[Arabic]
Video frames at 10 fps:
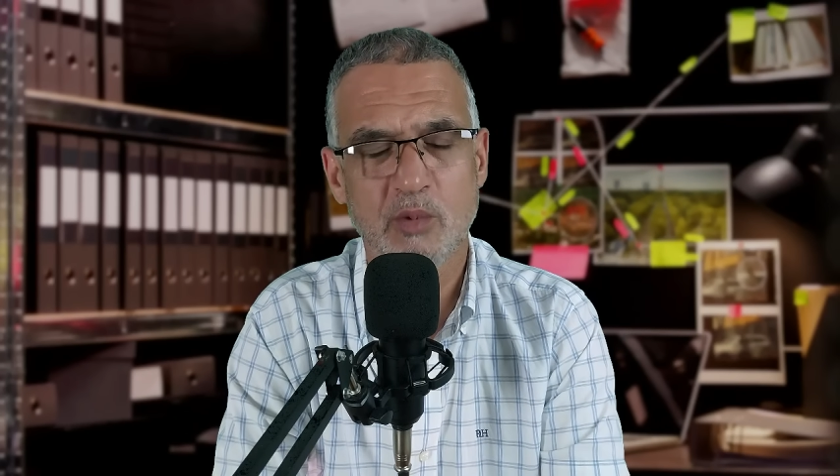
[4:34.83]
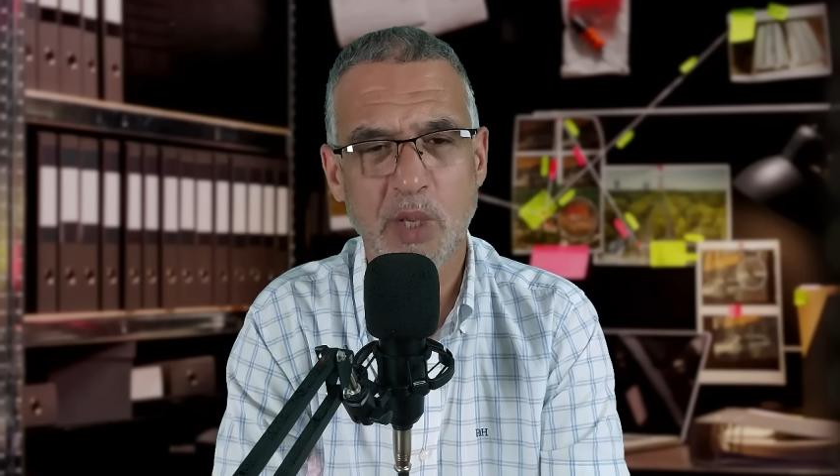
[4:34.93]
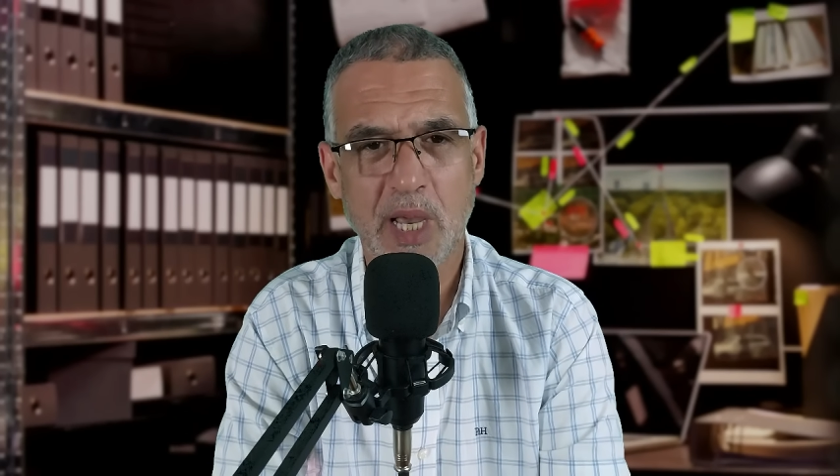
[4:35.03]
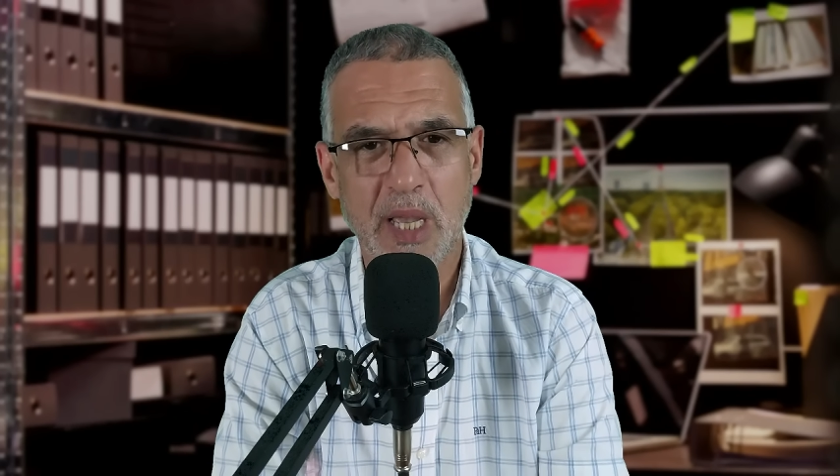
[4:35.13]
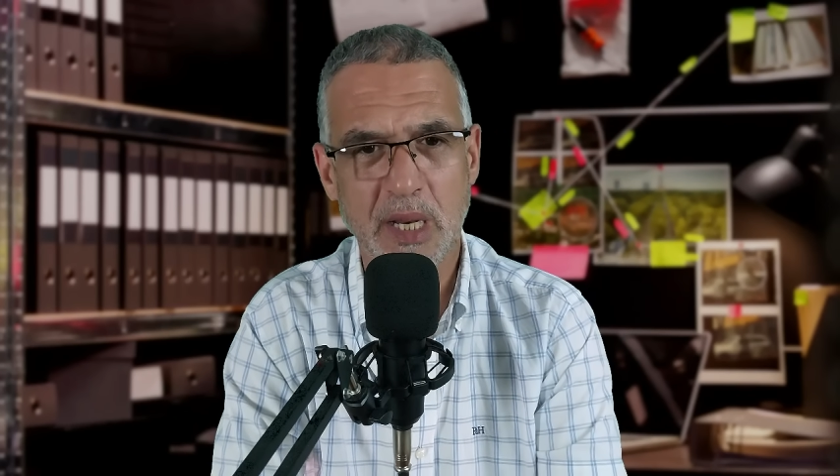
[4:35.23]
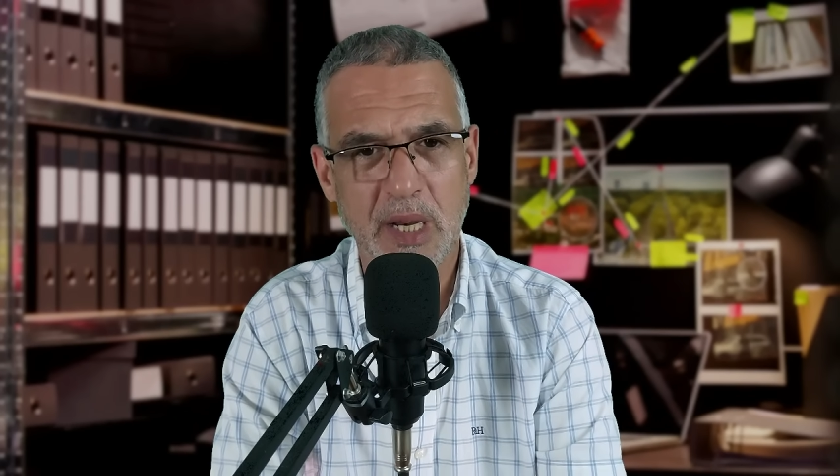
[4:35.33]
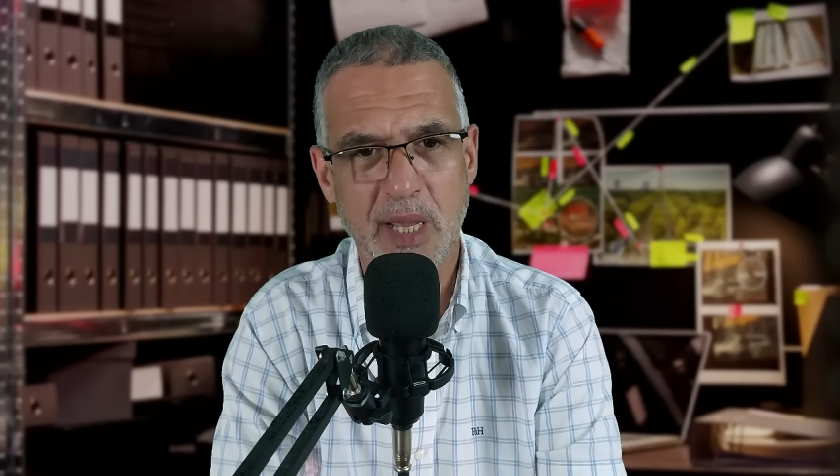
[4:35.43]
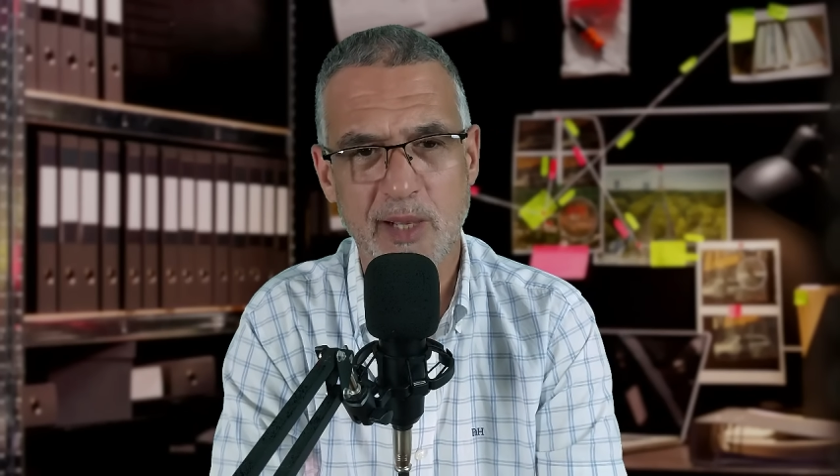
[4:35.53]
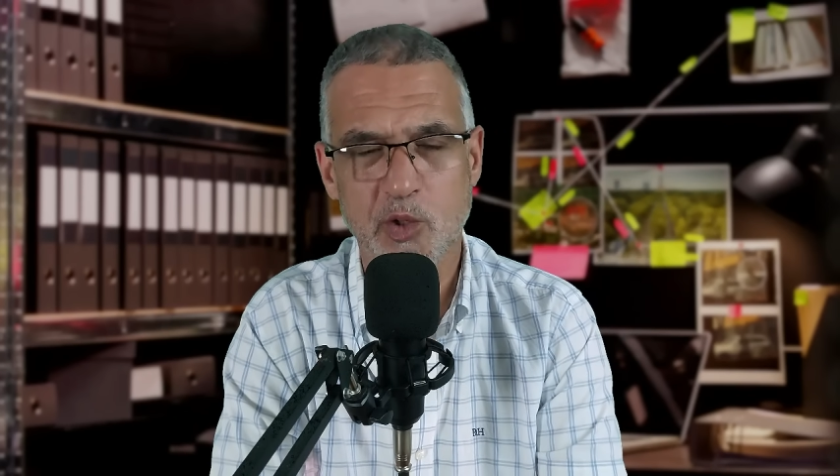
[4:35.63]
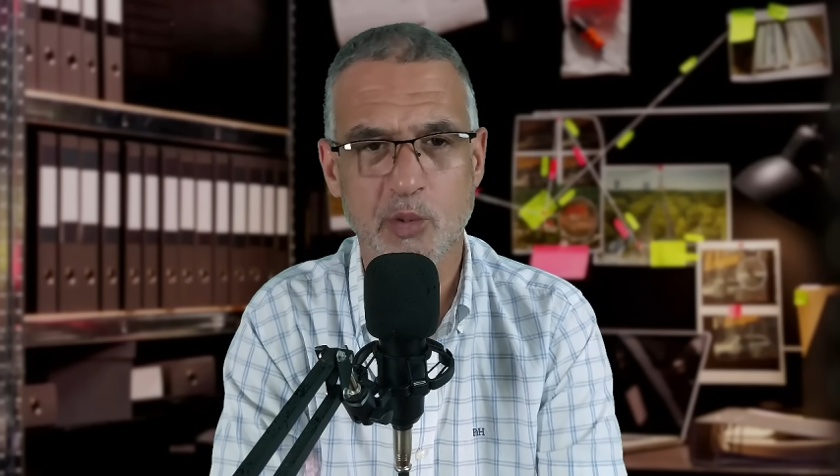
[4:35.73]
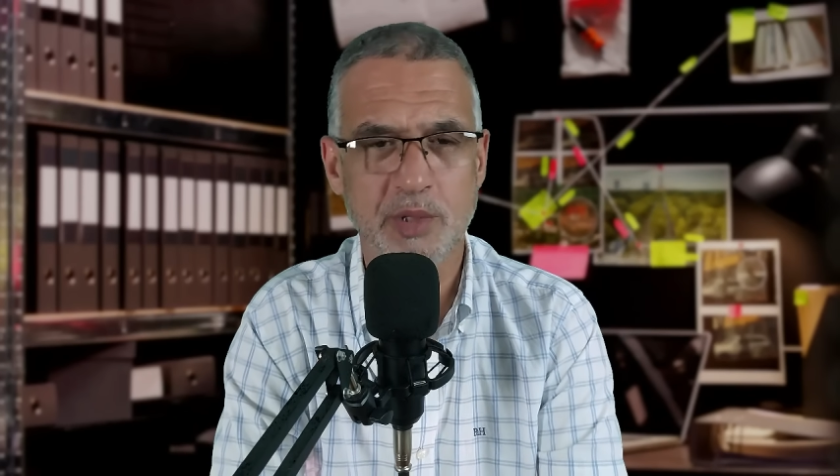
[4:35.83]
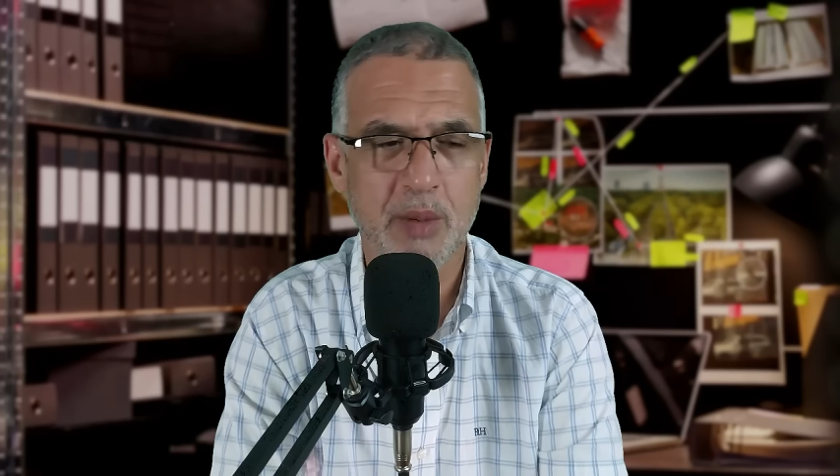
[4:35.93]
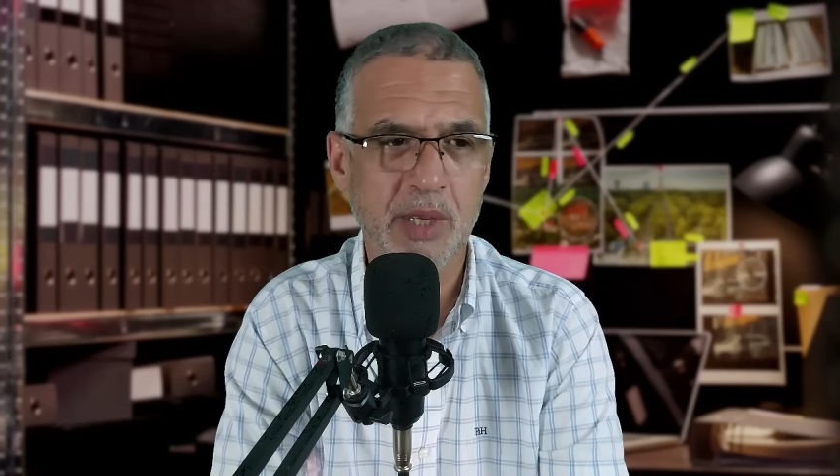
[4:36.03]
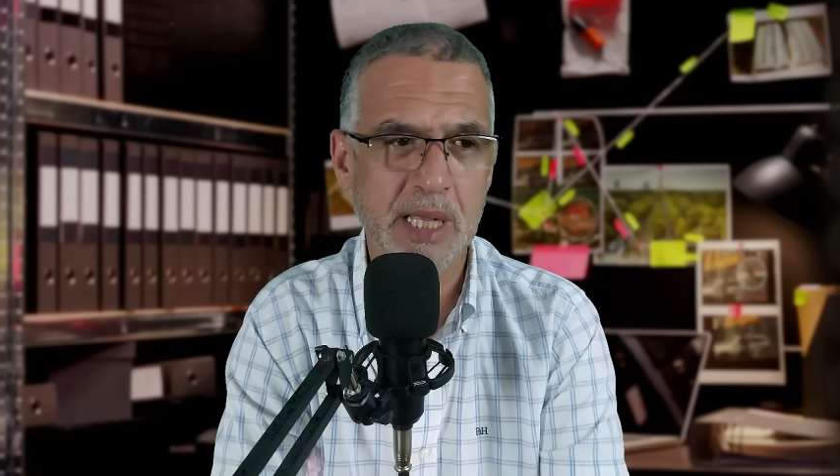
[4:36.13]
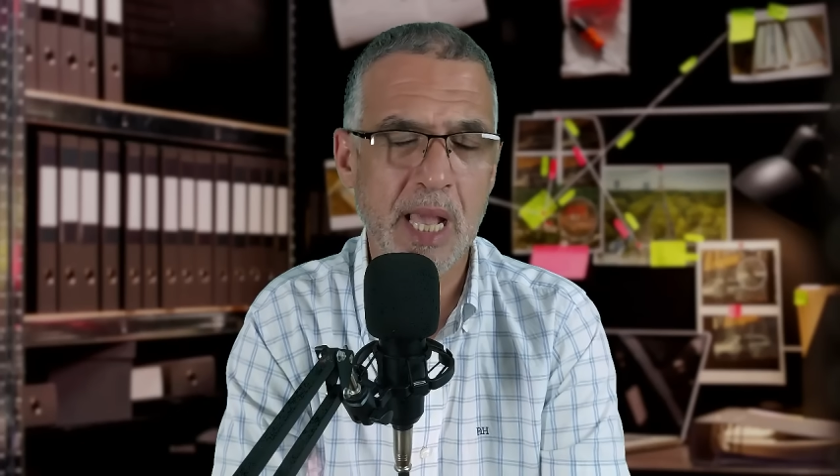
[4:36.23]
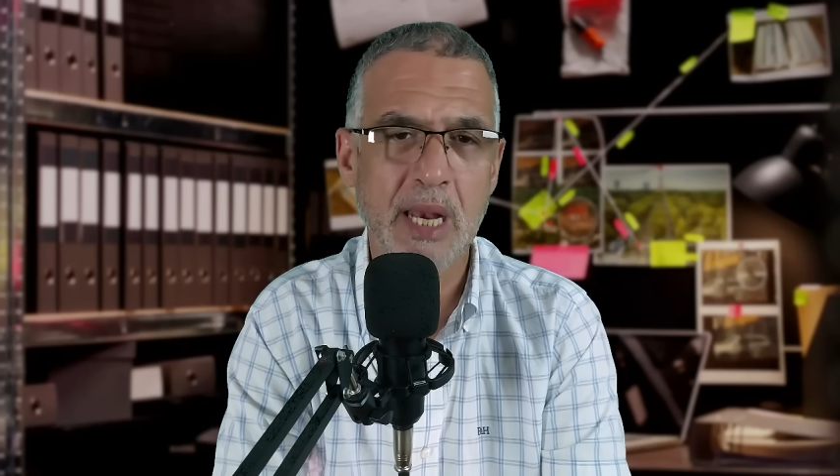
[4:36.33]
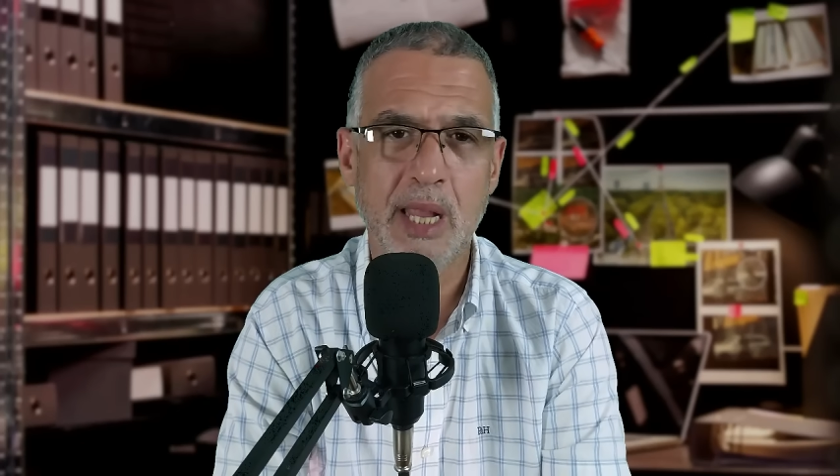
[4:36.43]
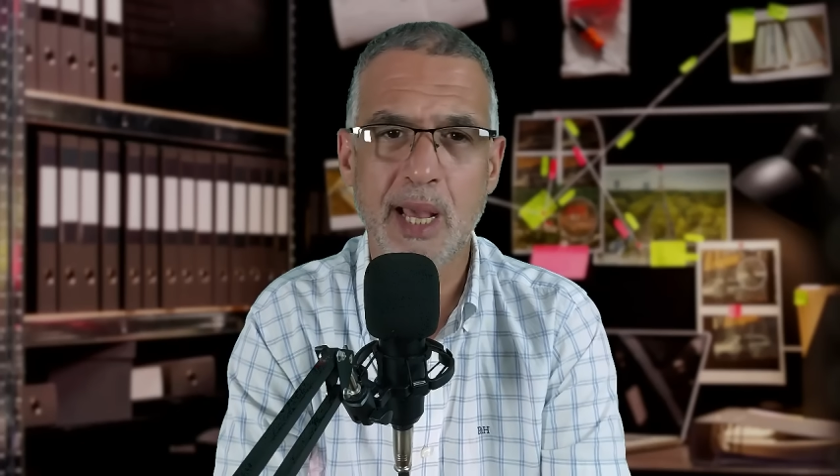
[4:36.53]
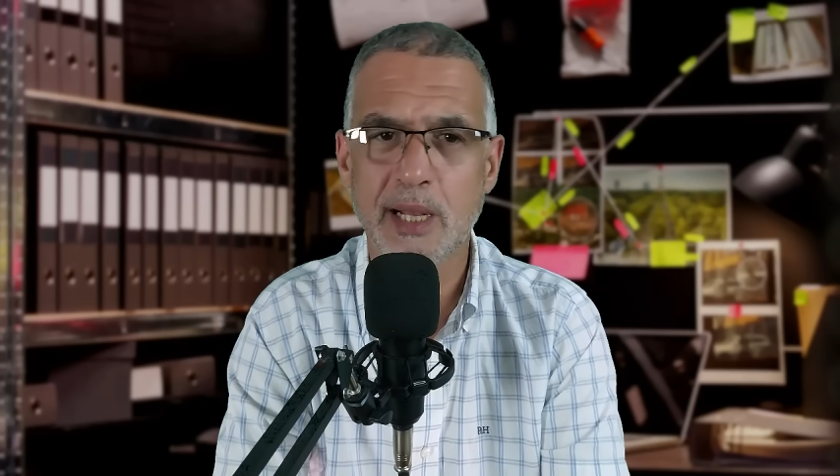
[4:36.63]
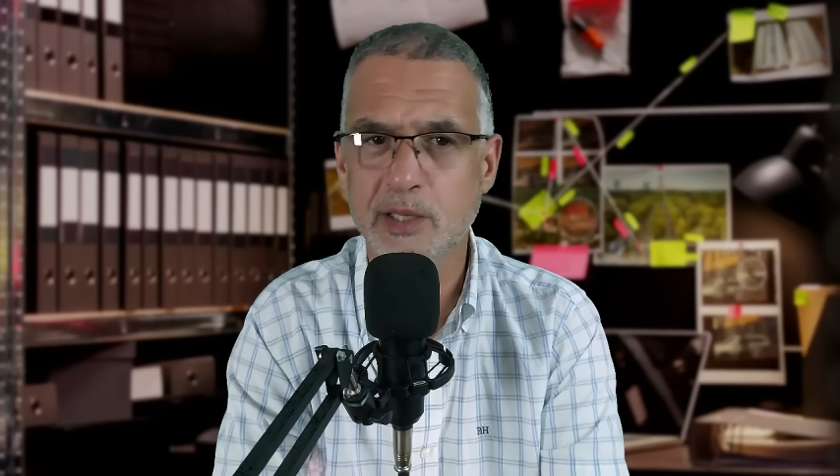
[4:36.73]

ويعقل على راسو بطبيعه الحال العقل